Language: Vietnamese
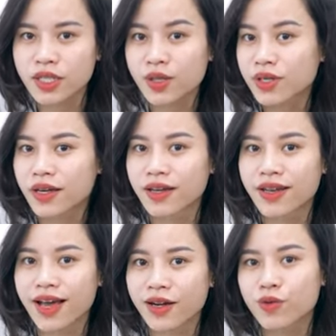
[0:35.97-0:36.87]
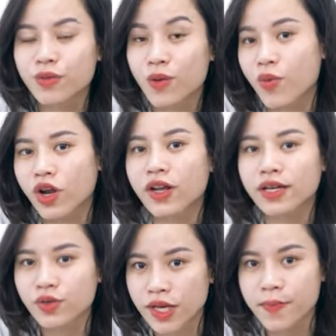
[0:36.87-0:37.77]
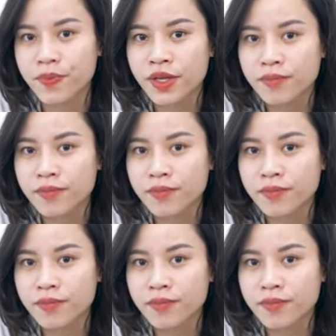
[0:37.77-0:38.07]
Thì câu trả lời là cũng không quá lo lắng đâu nha,